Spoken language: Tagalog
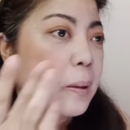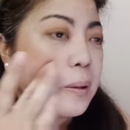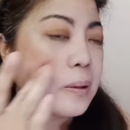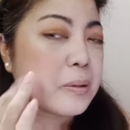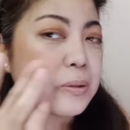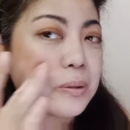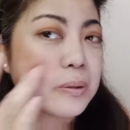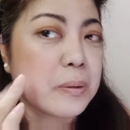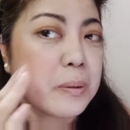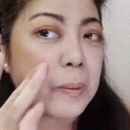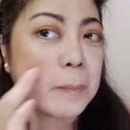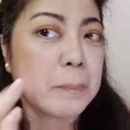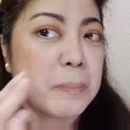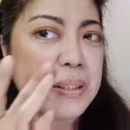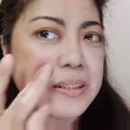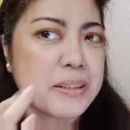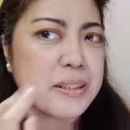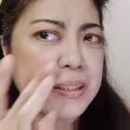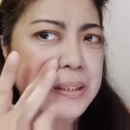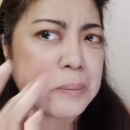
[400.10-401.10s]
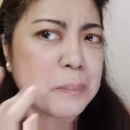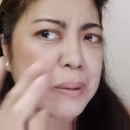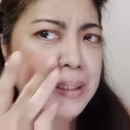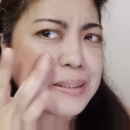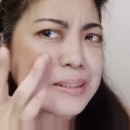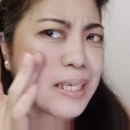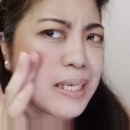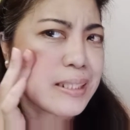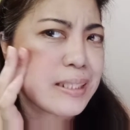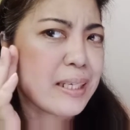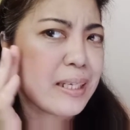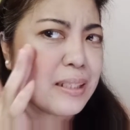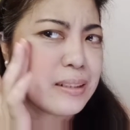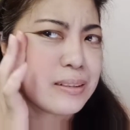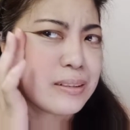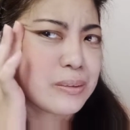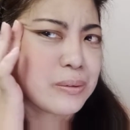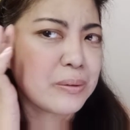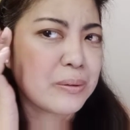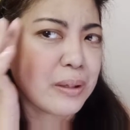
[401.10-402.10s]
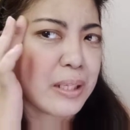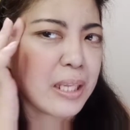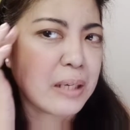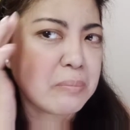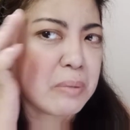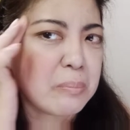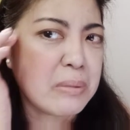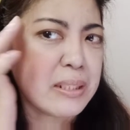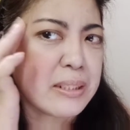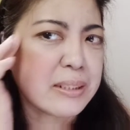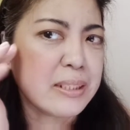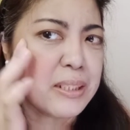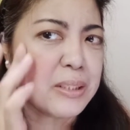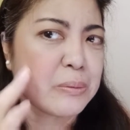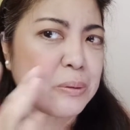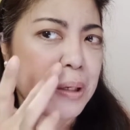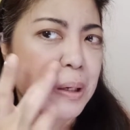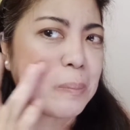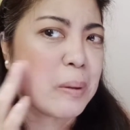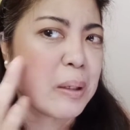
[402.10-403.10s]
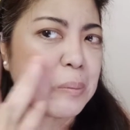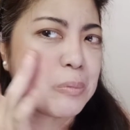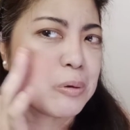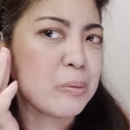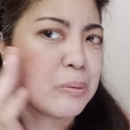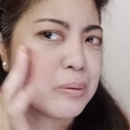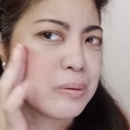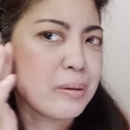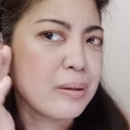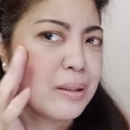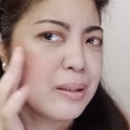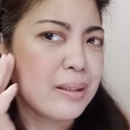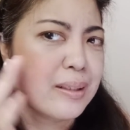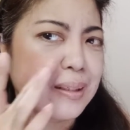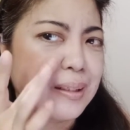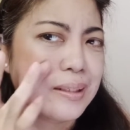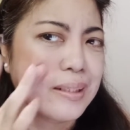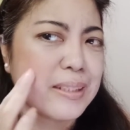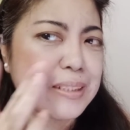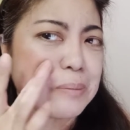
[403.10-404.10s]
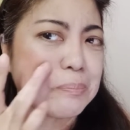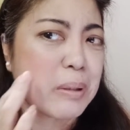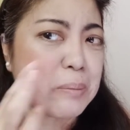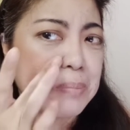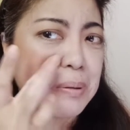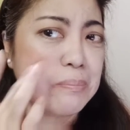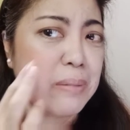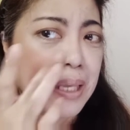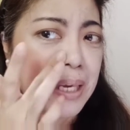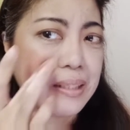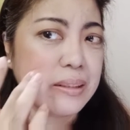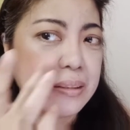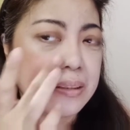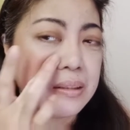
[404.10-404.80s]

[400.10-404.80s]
So, ang bilis din niya mag-settle. So, kailangan mabilis din yung kamay mo sa pagbe-blend.